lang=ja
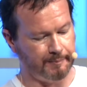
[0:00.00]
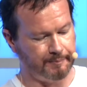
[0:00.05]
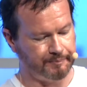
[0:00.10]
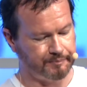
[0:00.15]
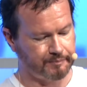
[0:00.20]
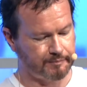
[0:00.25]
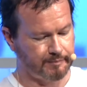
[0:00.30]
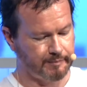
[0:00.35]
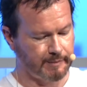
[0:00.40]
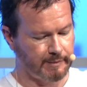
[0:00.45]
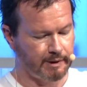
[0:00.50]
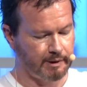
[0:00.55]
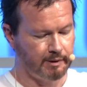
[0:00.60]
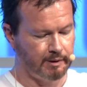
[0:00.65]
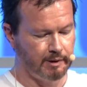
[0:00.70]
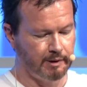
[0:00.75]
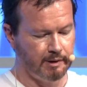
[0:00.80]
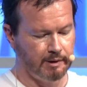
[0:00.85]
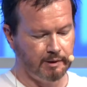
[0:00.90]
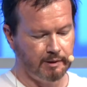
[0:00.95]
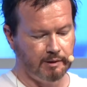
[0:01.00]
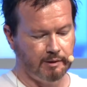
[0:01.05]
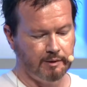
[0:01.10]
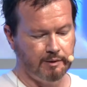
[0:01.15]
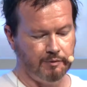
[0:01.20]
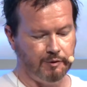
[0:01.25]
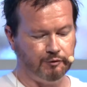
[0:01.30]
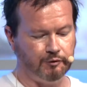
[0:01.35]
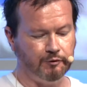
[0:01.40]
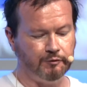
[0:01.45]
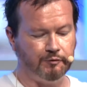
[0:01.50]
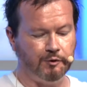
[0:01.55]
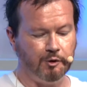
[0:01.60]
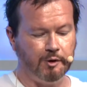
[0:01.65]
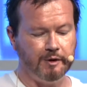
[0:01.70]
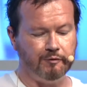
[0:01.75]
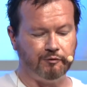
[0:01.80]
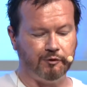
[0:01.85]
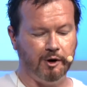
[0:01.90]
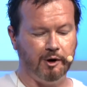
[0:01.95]
それから考え方アイディアと
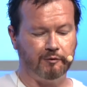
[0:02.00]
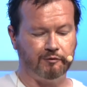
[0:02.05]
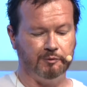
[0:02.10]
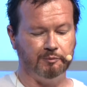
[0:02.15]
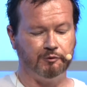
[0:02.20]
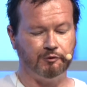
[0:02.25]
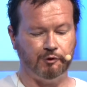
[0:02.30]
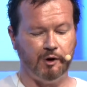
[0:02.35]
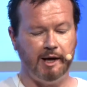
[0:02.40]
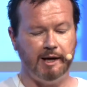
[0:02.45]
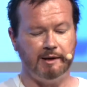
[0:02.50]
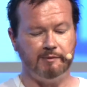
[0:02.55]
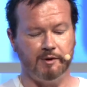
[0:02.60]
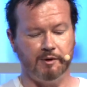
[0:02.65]
いうのも天体と